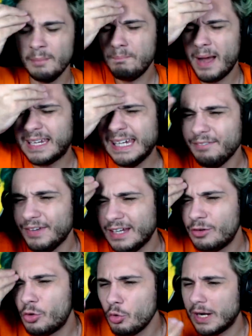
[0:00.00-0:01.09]
Ma chi vi
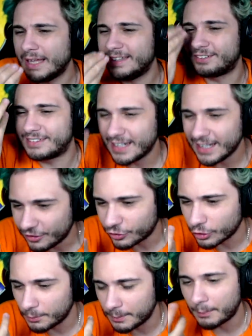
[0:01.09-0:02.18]
incula di
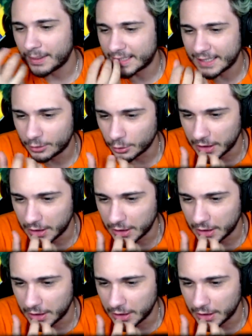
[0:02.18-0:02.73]
strisce? Ma mi chiedo